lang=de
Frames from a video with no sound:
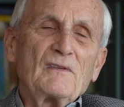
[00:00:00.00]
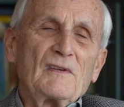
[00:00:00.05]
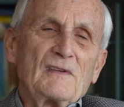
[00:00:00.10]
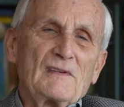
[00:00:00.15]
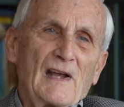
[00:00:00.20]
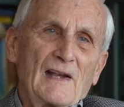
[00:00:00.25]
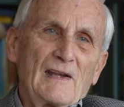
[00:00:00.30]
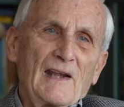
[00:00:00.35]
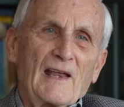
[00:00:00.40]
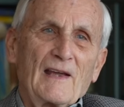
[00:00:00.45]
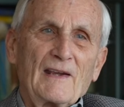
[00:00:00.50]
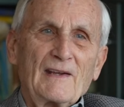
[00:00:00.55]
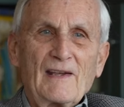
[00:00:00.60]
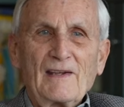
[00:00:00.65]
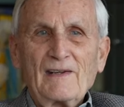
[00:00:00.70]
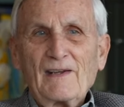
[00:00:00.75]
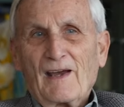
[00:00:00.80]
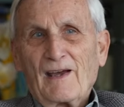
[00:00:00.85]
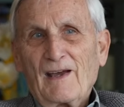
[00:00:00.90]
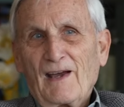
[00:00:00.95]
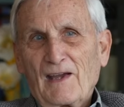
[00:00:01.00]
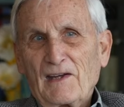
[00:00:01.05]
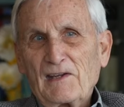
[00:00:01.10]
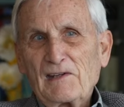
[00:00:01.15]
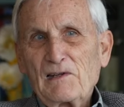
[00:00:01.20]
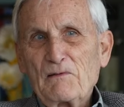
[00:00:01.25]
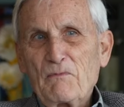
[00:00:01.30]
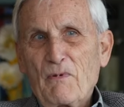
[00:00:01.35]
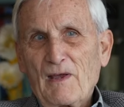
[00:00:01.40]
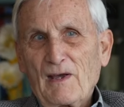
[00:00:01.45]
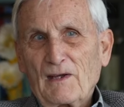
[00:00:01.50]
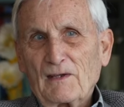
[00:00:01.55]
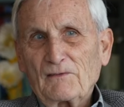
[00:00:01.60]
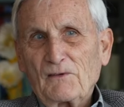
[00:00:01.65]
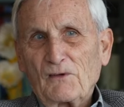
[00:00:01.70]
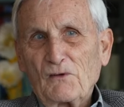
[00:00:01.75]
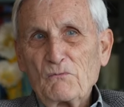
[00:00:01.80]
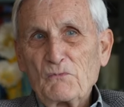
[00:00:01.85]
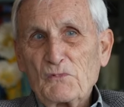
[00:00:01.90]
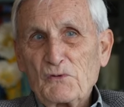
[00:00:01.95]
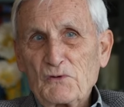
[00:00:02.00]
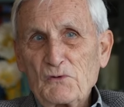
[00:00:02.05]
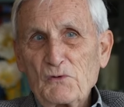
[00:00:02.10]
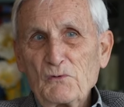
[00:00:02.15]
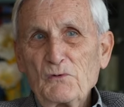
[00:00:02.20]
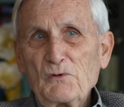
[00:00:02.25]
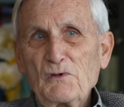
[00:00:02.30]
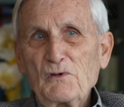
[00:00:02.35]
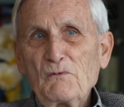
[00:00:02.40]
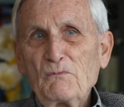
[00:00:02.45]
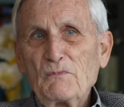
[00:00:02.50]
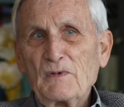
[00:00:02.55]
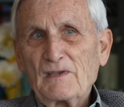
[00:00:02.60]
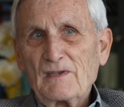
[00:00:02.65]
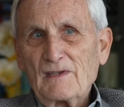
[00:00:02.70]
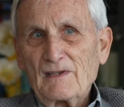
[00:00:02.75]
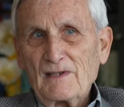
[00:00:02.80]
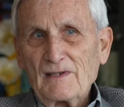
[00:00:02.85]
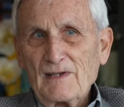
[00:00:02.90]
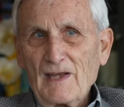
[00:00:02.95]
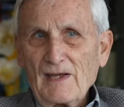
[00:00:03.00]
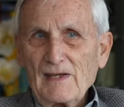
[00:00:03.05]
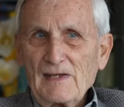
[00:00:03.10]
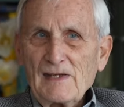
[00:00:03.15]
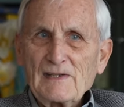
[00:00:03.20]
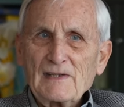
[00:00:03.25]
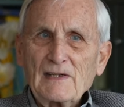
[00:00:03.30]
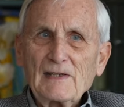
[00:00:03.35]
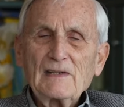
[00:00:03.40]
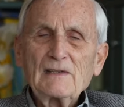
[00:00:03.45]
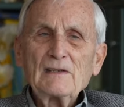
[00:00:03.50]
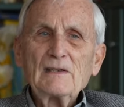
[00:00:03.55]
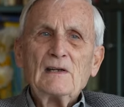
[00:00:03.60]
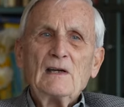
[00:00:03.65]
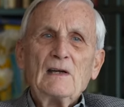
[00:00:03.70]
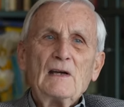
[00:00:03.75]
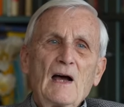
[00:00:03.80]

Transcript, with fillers: sie dann leider nach Heidelberg zum Studium mit ihren Eltern.